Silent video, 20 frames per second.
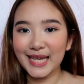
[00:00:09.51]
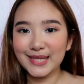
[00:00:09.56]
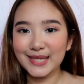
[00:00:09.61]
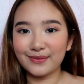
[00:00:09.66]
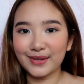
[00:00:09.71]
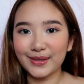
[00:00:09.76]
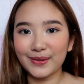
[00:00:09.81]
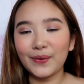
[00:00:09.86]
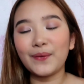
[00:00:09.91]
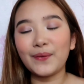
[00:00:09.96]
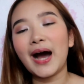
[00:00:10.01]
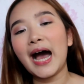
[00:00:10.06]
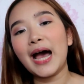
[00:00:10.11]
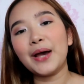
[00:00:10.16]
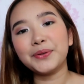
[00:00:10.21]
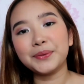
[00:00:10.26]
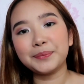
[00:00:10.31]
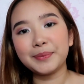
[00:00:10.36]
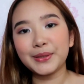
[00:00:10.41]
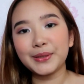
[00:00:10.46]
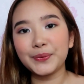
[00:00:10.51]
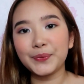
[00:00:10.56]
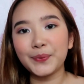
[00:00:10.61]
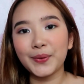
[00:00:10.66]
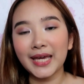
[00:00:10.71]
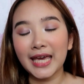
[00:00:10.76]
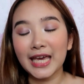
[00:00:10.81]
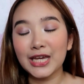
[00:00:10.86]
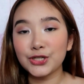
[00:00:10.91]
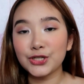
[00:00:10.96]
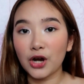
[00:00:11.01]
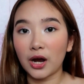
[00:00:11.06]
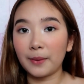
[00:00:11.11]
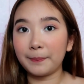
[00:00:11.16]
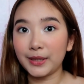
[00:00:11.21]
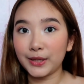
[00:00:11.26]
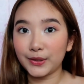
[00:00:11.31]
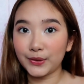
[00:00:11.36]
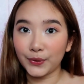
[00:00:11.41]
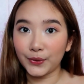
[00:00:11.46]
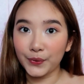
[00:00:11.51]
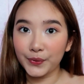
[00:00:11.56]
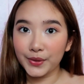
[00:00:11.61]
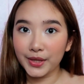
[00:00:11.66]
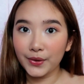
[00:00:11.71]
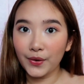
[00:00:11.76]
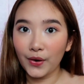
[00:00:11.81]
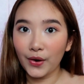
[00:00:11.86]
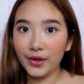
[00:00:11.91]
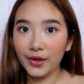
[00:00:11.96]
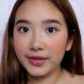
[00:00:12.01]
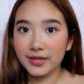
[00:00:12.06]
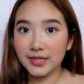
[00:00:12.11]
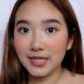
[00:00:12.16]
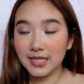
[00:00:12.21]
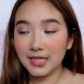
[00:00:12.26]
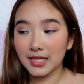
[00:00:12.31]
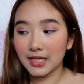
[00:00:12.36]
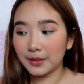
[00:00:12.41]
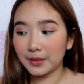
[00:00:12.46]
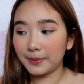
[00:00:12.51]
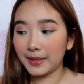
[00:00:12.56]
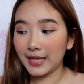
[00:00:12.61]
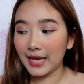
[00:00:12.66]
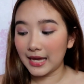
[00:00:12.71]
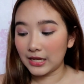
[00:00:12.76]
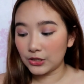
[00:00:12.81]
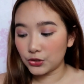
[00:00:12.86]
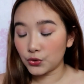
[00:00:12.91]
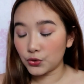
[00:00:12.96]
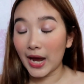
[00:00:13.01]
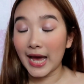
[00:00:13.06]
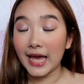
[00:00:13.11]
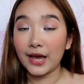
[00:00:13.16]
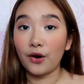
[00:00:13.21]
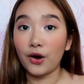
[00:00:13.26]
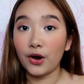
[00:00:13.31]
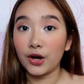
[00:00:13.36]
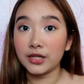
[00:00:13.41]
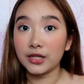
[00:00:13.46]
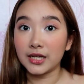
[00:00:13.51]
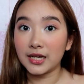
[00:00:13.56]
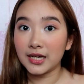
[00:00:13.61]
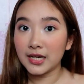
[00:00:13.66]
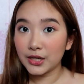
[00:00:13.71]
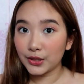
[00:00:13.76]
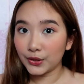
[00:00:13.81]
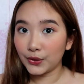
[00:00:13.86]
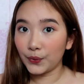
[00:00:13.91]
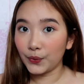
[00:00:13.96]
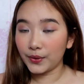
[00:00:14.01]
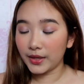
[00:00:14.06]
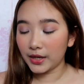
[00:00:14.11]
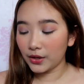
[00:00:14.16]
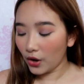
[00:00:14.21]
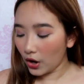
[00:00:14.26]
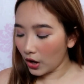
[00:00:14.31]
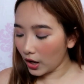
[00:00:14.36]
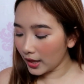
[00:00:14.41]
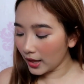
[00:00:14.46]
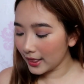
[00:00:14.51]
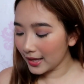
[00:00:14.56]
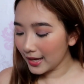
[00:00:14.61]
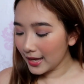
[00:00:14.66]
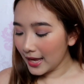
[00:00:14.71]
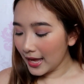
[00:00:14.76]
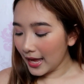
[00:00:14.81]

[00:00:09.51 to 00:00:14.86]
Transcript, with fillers: video, I will be doing a Shopee clothing haul. This is gonna be a try-on clothing haul.